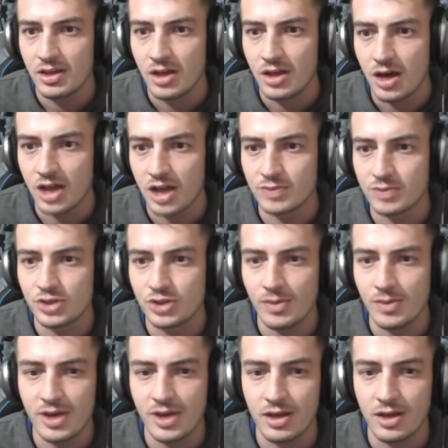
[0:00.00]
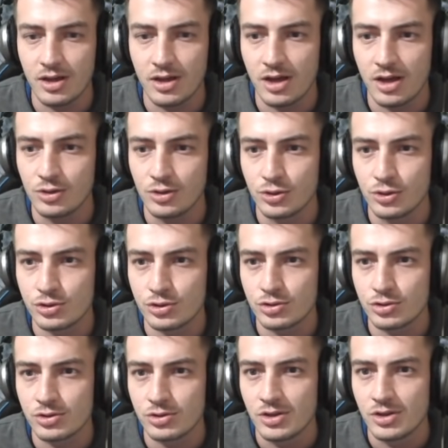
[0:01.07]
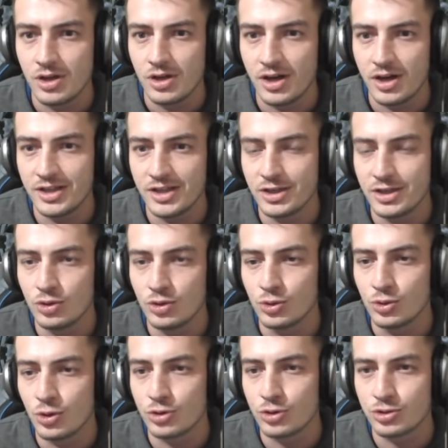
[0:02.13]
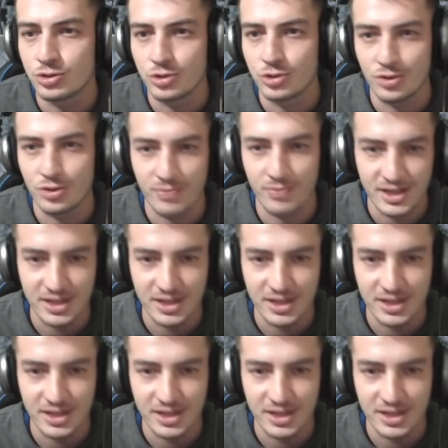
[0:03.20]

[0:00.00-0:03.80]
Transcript: 60 M'e alıyoruz. Hayırlı uğurlu olsun diyorum ben.